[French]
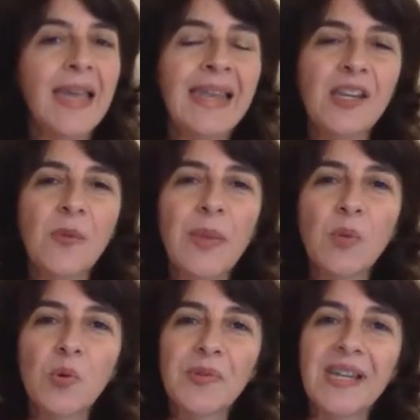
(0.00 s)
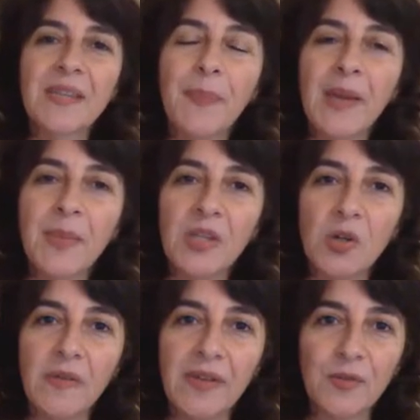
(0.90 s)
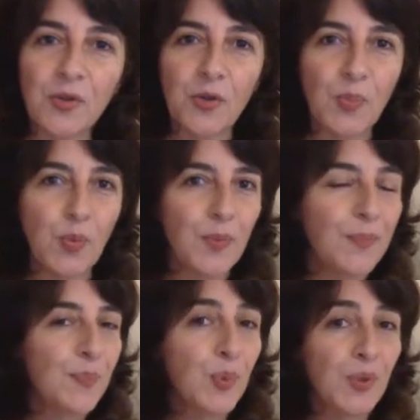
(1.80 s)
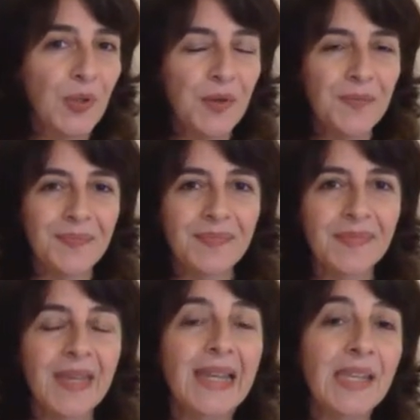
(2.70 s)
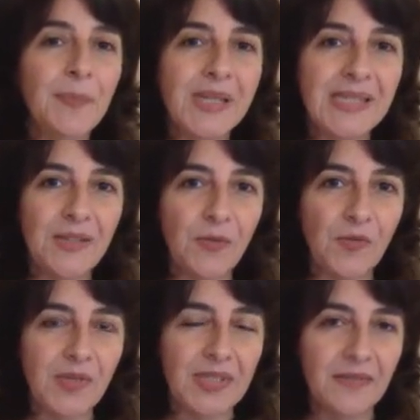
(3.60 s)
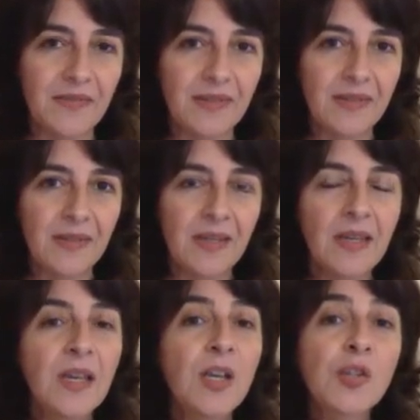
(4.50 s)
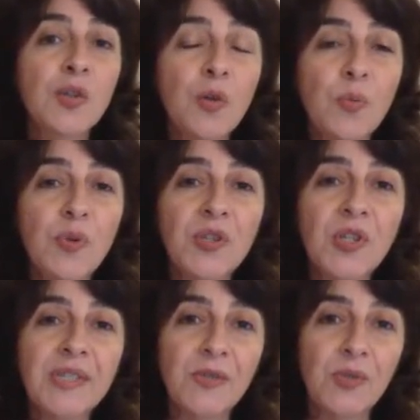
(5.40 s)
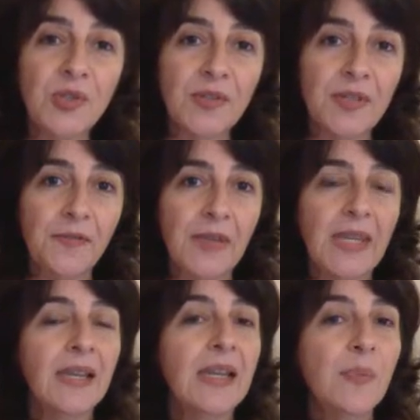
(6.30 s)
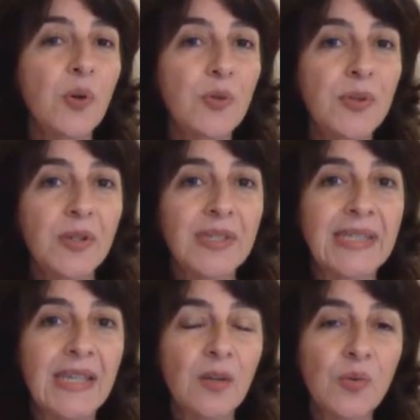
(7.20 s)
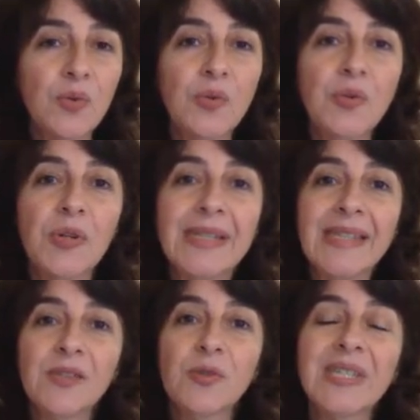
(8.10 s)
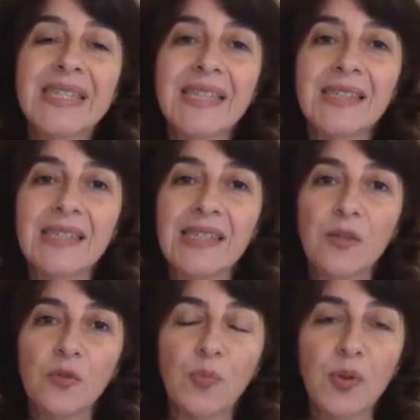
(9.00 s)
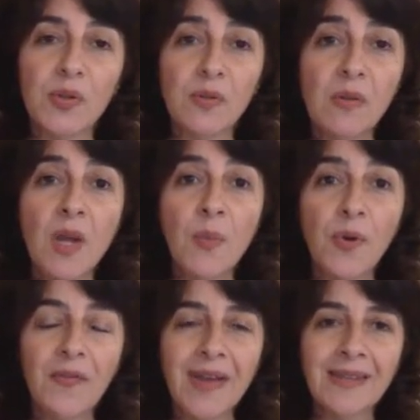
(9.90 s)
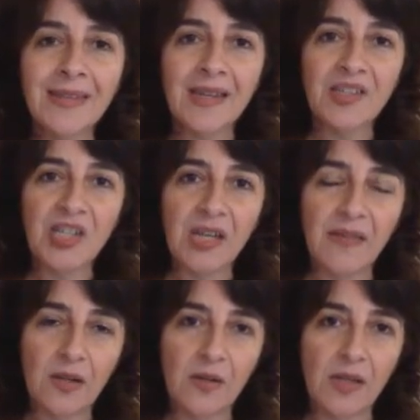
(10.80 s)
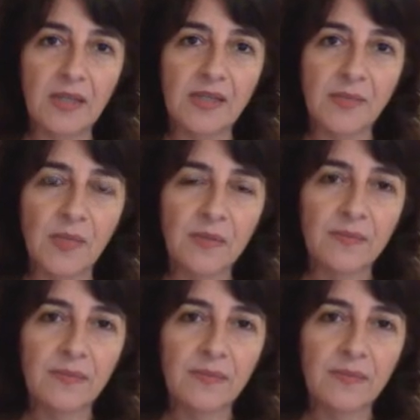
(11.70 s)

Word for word: Elle est quand même en contact permanent avec notre peau. Pourtant, elle n'est pas si inoffensive. Selon plusieurs études scientifiques, les produits toxiques contenus dans les teintures synthétiques que nous portons peuvent interagir avec l'organisme.